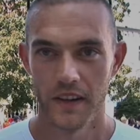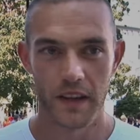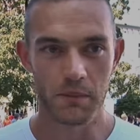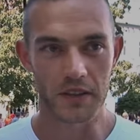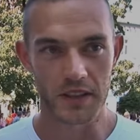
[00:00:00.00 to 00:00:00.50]

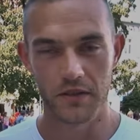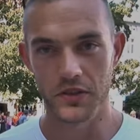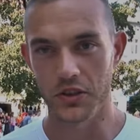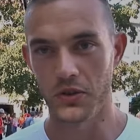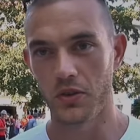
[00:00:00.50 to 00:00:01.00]
Na płaskim
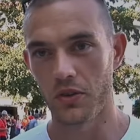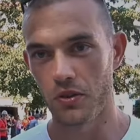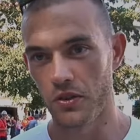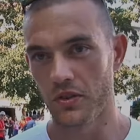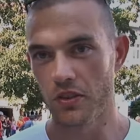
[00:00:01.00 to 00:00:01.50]
wyścigu
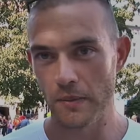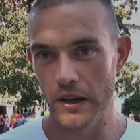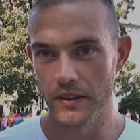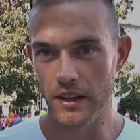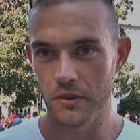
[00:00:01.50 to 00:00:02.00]

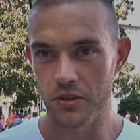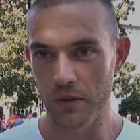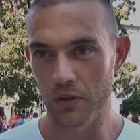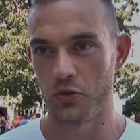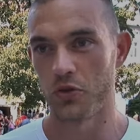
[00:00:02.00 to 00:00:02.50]
trzeba jednak mieć tam
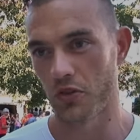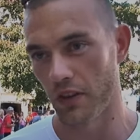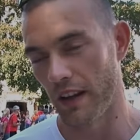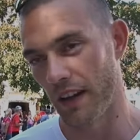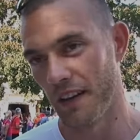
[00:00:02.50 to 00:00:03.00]
jakąś
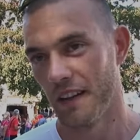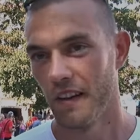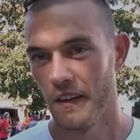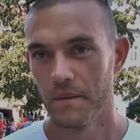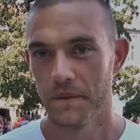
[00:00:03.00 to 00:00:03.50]
drużynę,
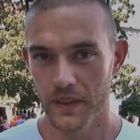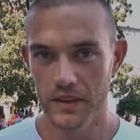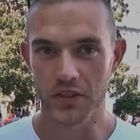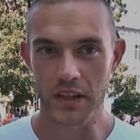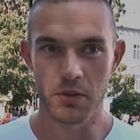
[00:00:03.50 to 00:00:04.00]

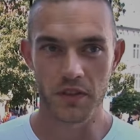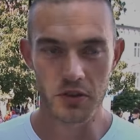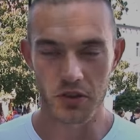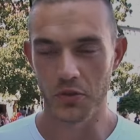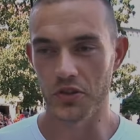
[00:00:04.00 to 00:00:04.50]
gdzieś tak powiem,
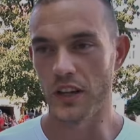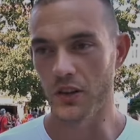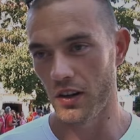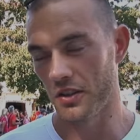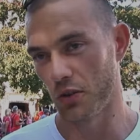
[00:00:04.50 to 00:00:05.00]
ktoś może na
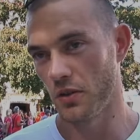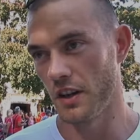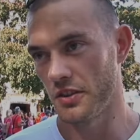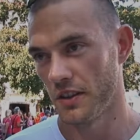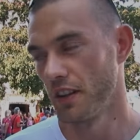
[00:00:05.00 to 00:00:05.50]
kole się
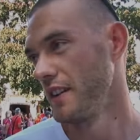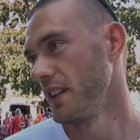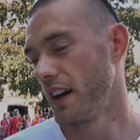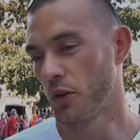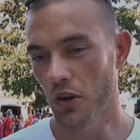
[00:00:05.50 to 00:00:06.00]
uwieść,
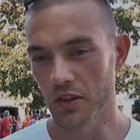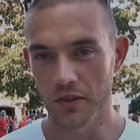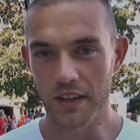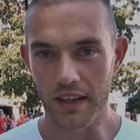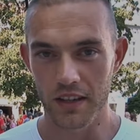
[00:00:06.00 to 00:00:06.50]
a góry
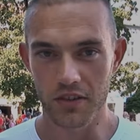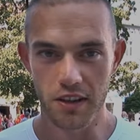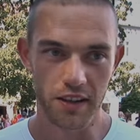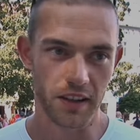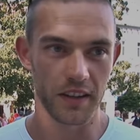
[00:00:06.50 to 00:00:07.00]
są takie,
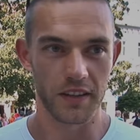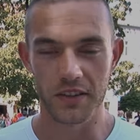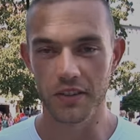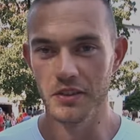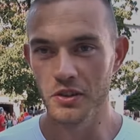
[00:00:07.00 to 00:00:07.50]
że
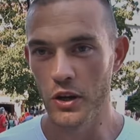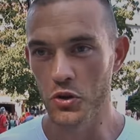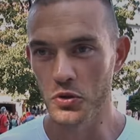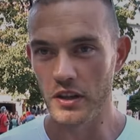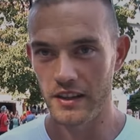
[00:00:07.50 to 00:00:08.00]
no, no nie
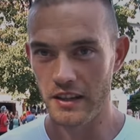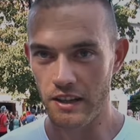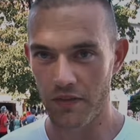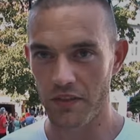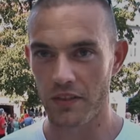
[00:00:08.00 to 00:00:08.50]
oszuka,
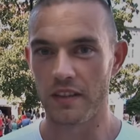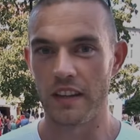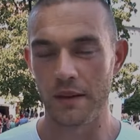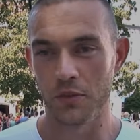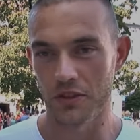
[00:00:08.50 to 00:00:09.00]
jednak
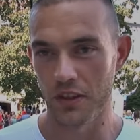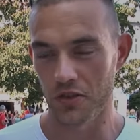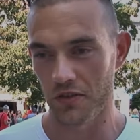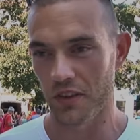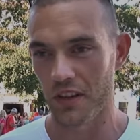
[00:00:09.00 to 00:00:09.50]
ten
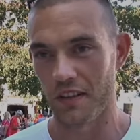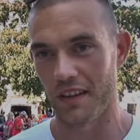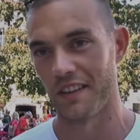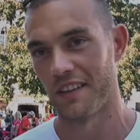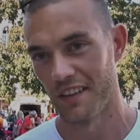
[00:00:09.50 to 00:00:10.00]
najmocniejszy
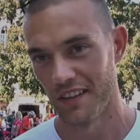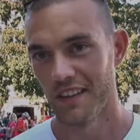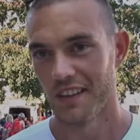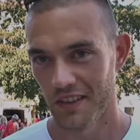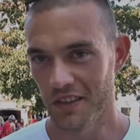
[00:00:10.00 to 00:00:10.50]
wygrywa.
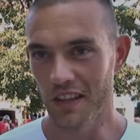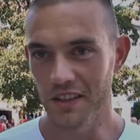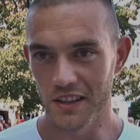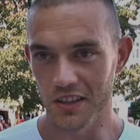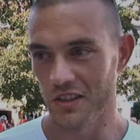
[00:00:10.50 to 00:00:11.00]
No nie,
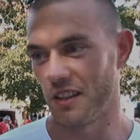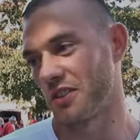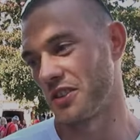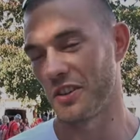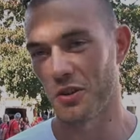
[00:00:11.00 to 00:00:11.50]
nie, da, nie da
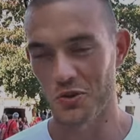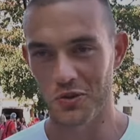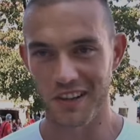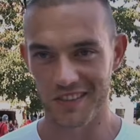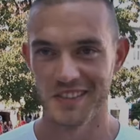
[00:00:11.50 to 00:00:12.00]
się tego
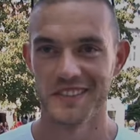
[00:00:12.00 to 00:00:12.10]
oszukać.